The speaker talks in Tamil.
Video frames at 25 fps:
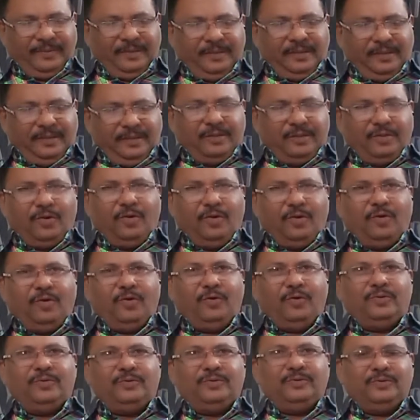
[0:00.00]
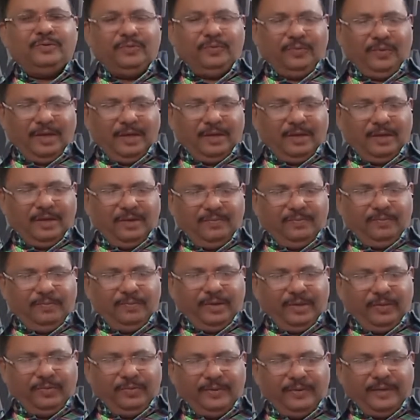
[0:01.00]
இதோ உலகம்
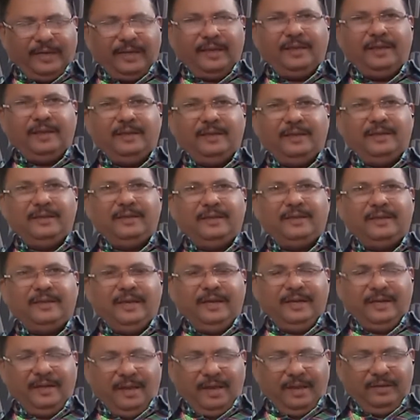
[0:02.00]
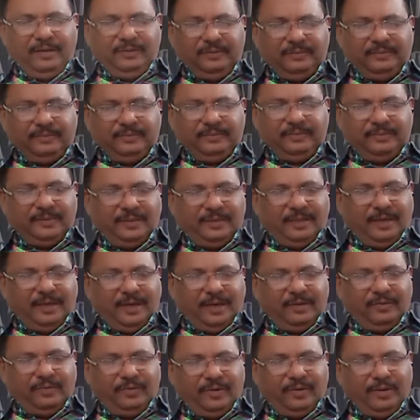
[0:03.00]
முடிவு வரை என்னாலும் நான்
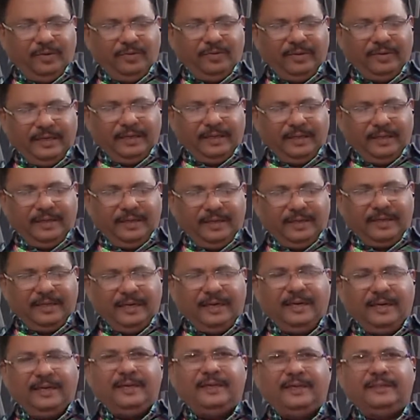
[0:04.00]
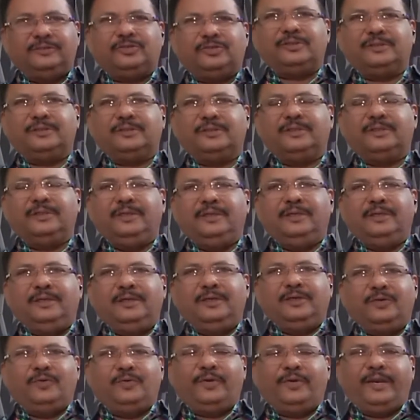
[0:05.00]
உங்களுடன் இருக்கிறேன் என்று
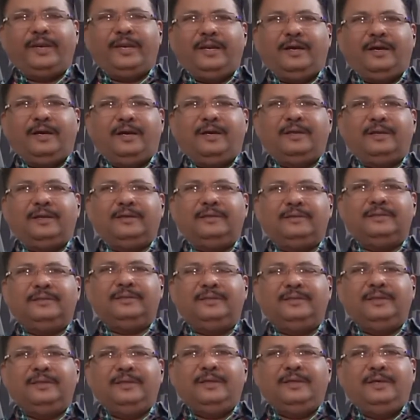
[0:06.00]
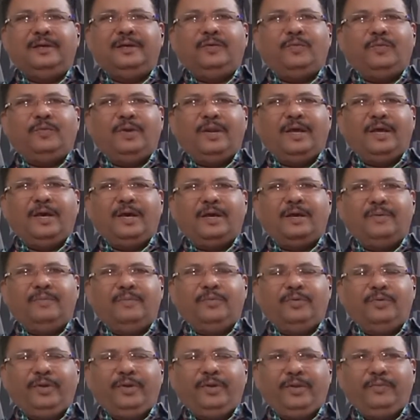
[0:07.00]
கூறினார் உலகம்
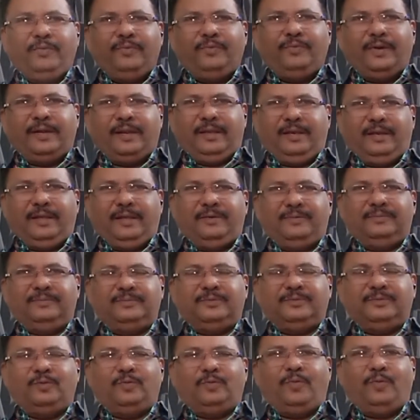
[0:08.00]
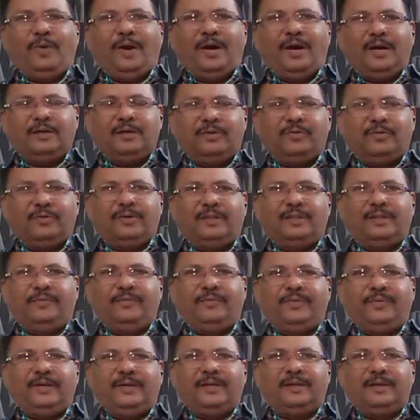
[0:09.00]
முடிவு வரையிலையும் வாக்கு
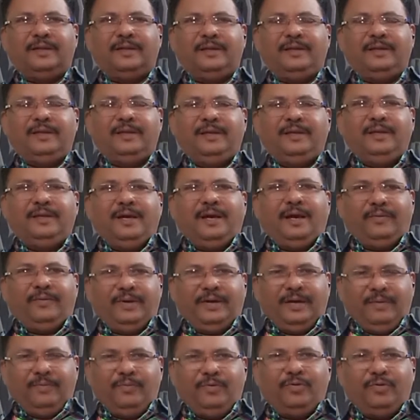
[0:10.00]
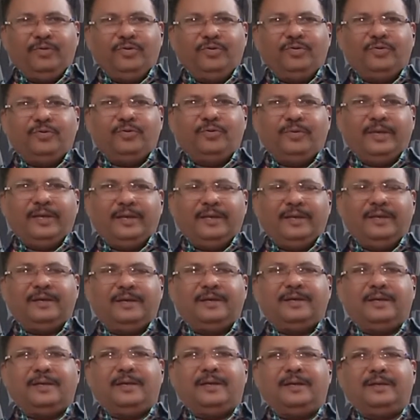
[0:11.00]
கொடுத்தவர் அவர் நம்மோடு கூட
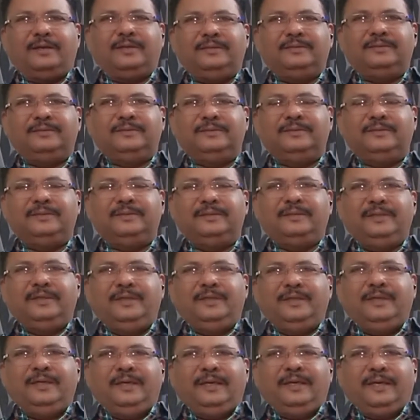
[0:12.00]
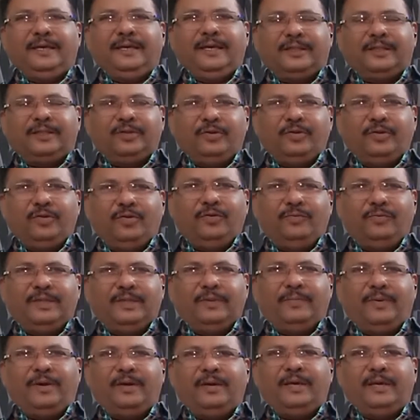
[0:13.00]
இருக்கிறார் எத்தனையோ
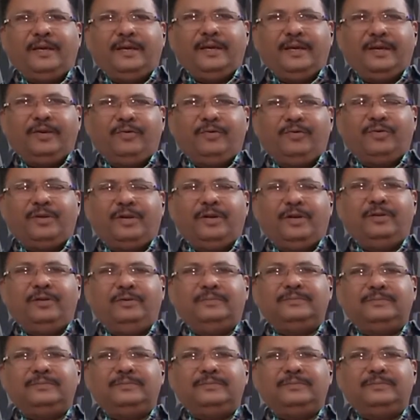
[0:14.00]
விதமான இடையூறுகளும்